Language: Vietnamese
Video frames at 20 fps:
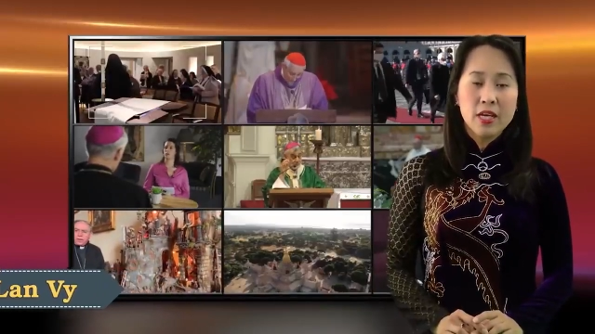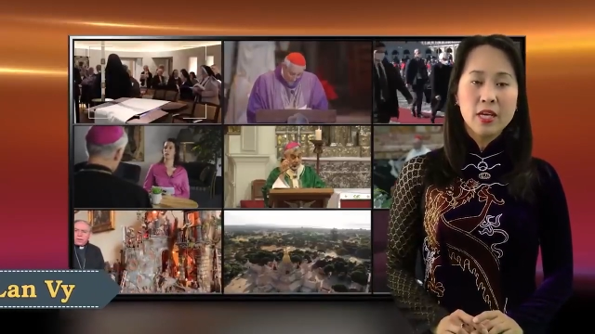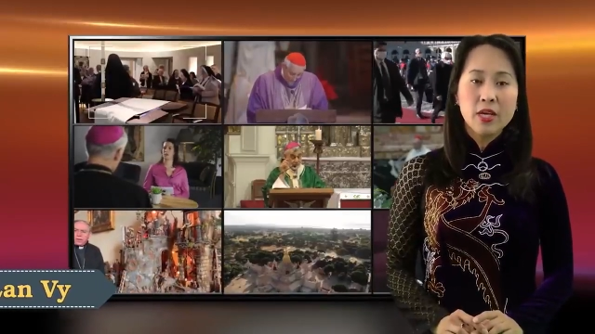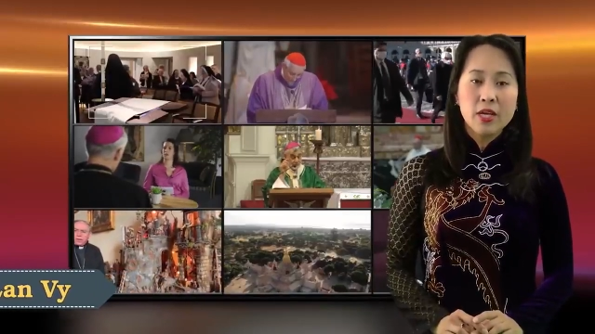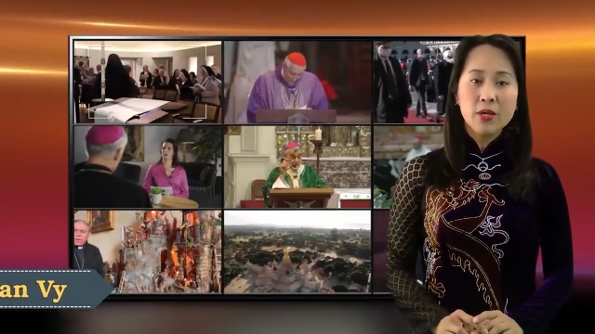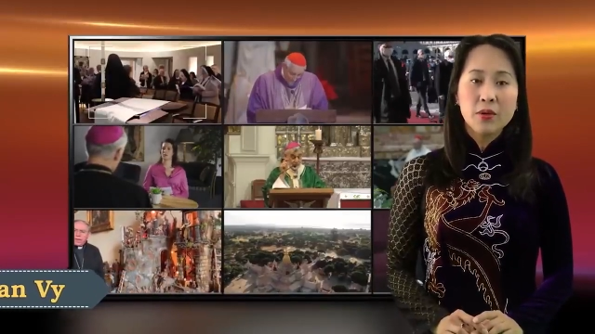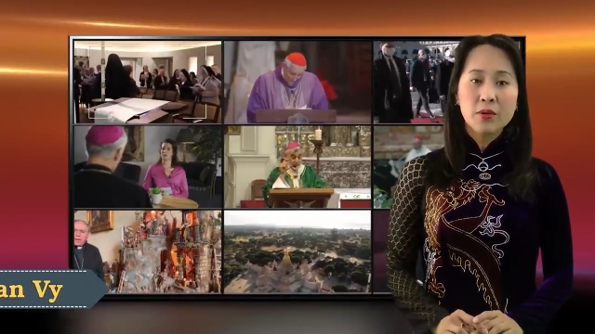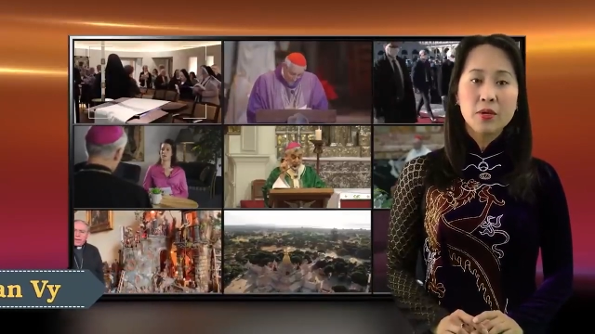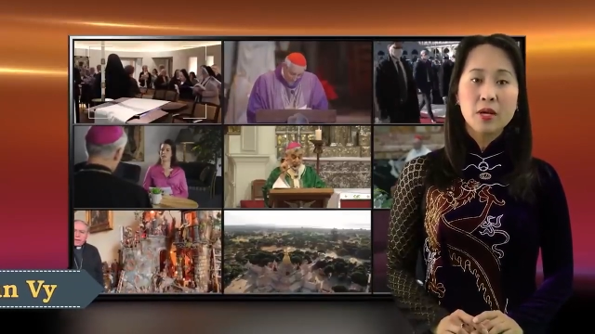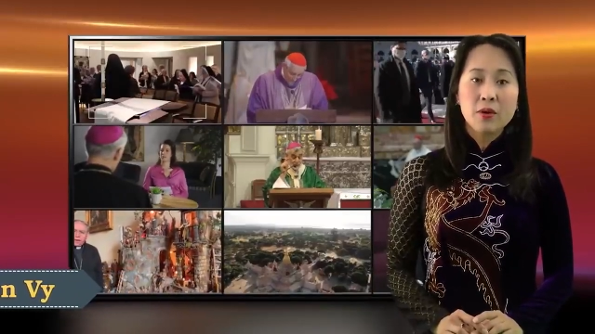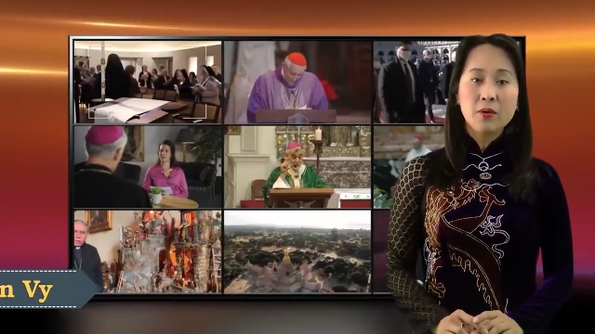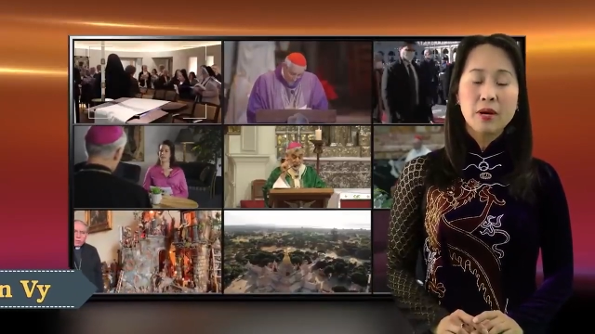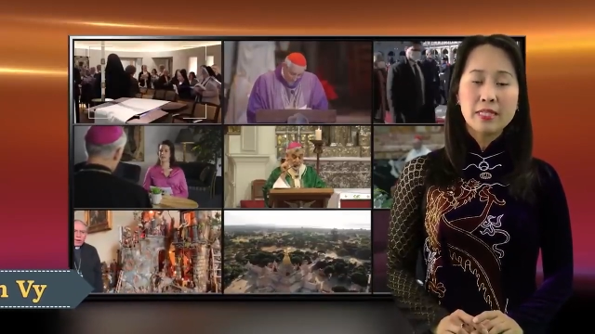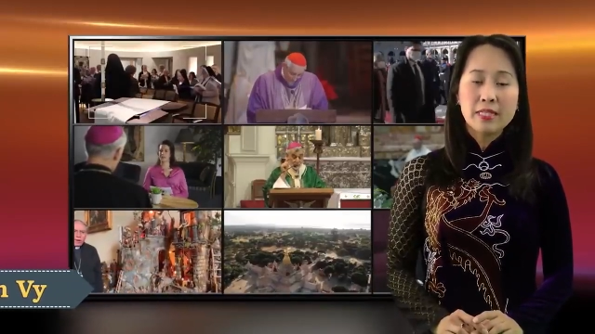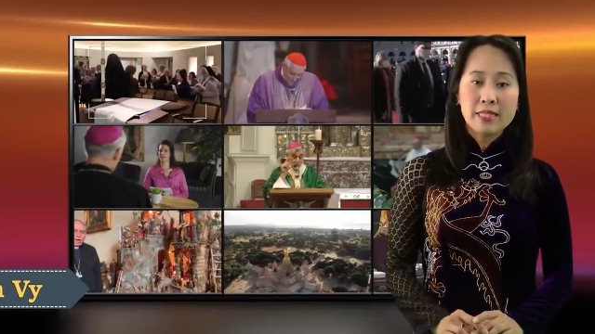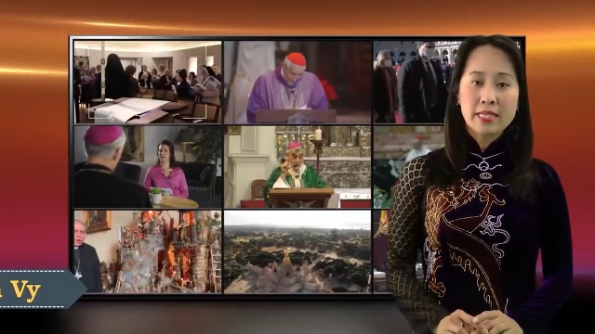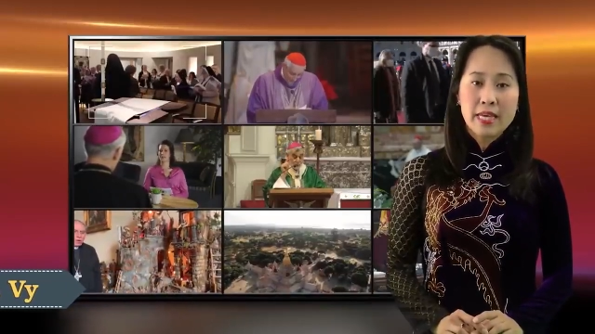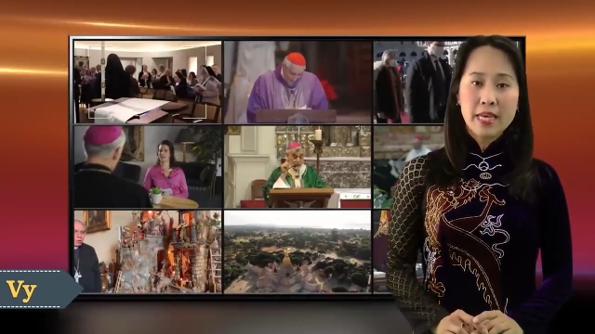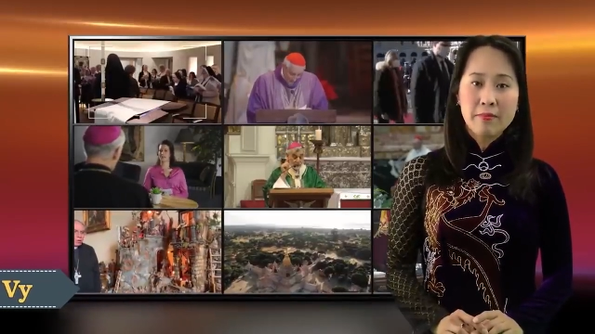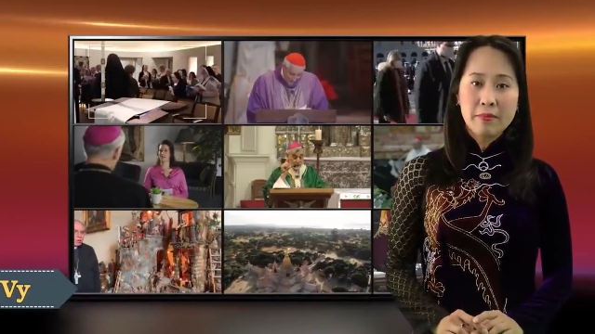yêu cầu anh
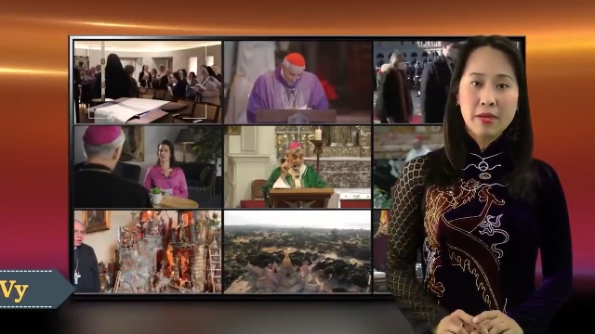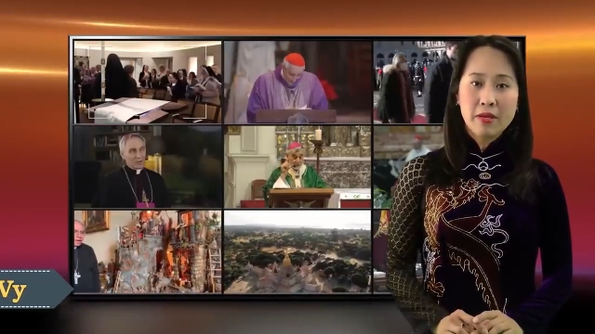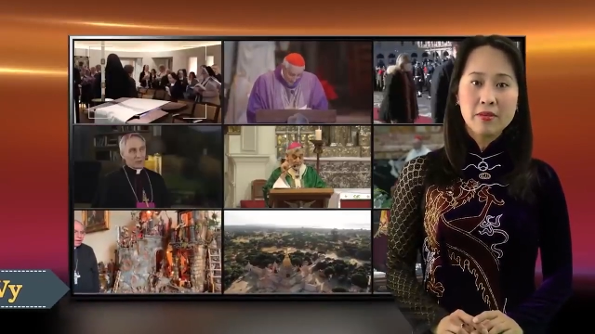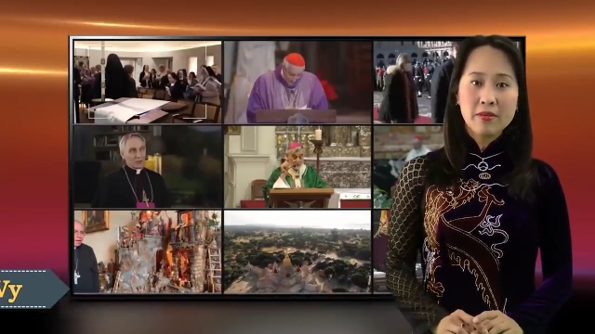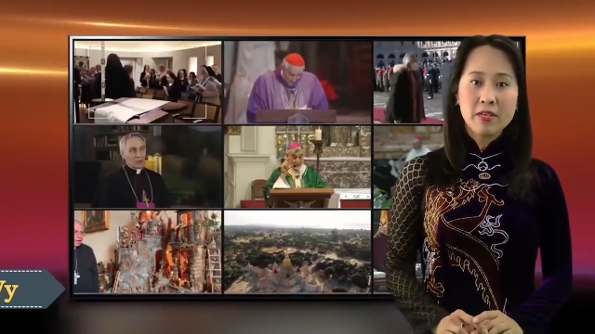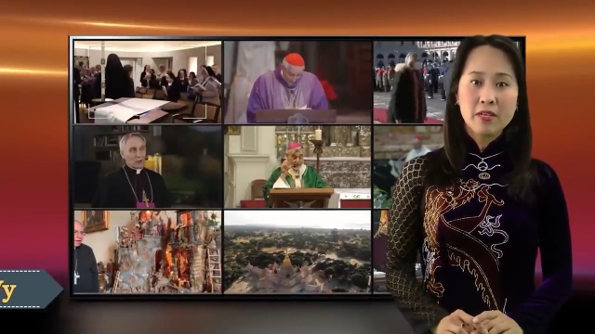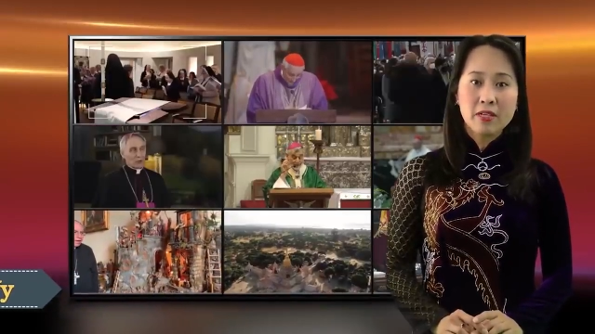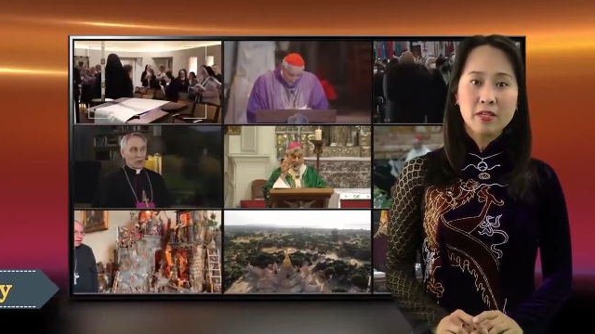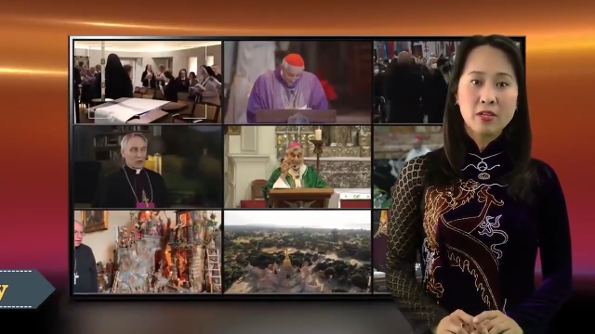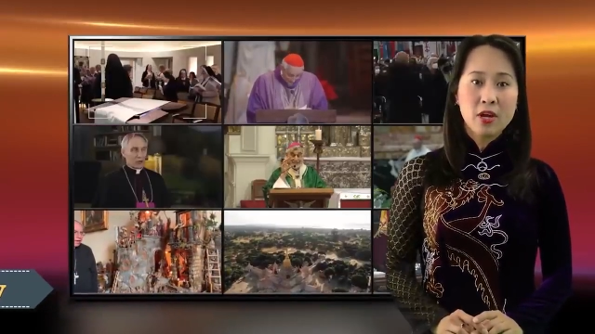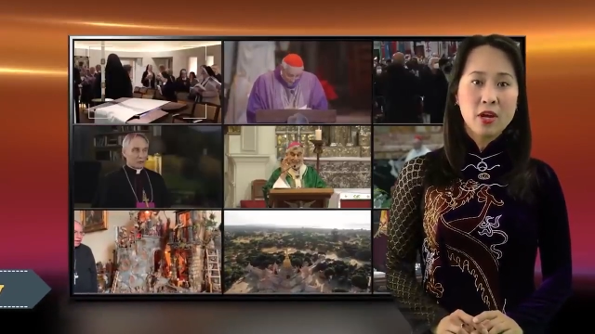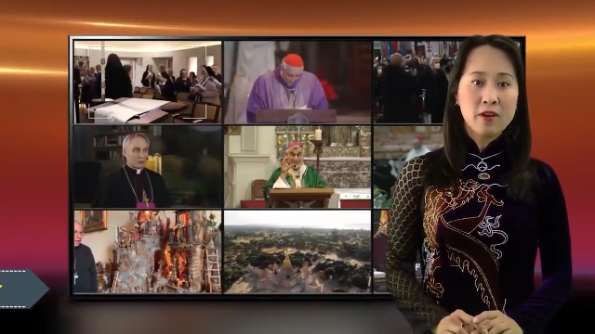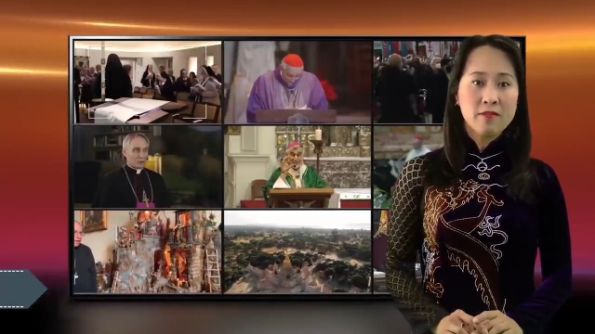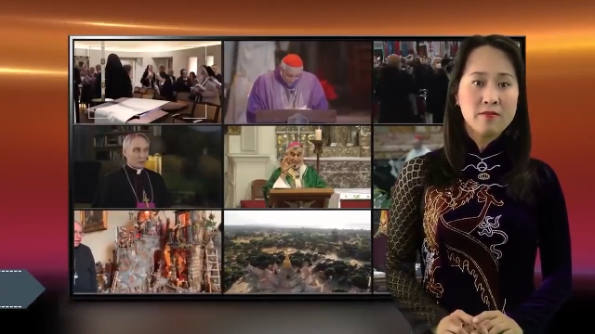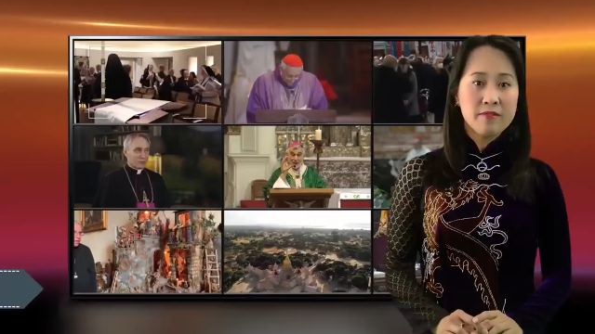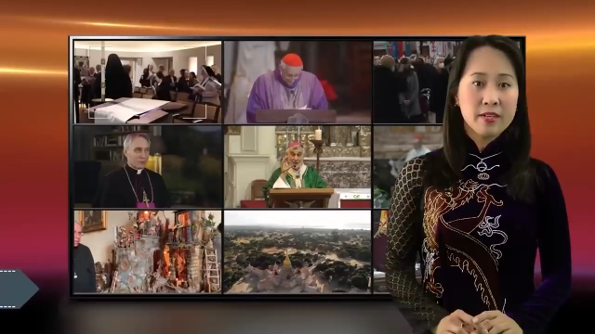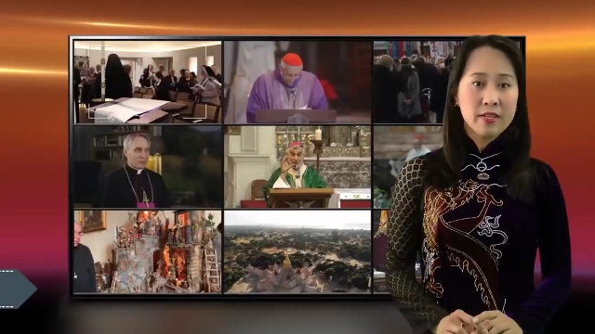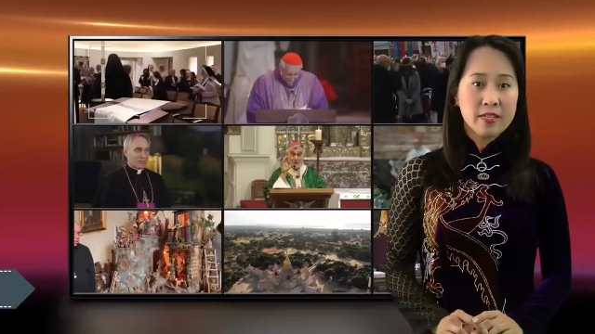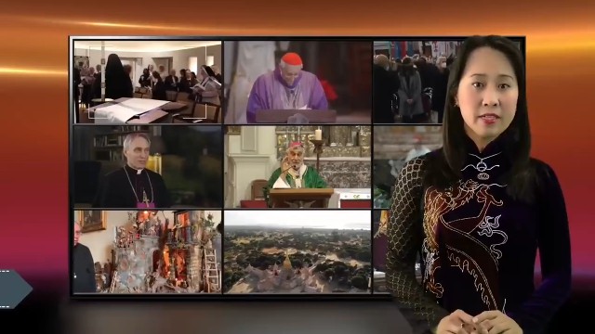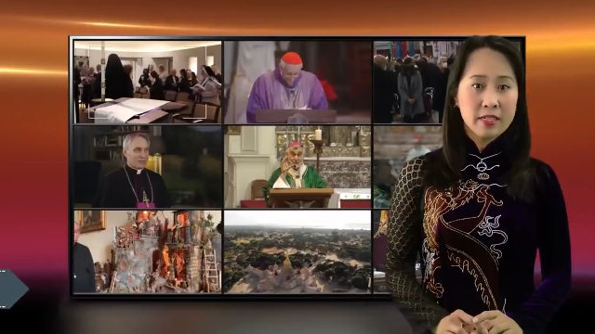chị em giáo dân nói
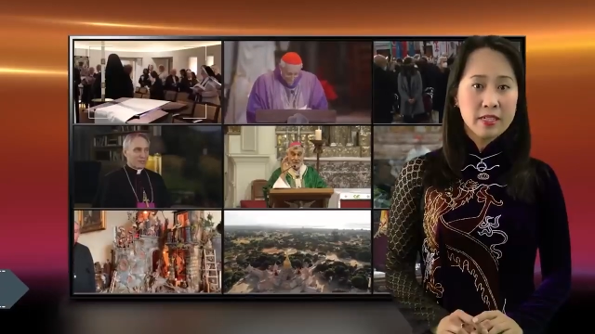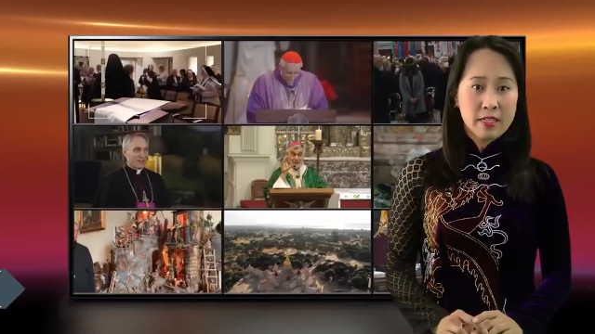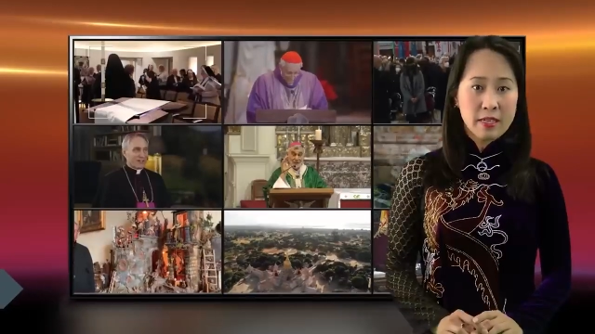với Đức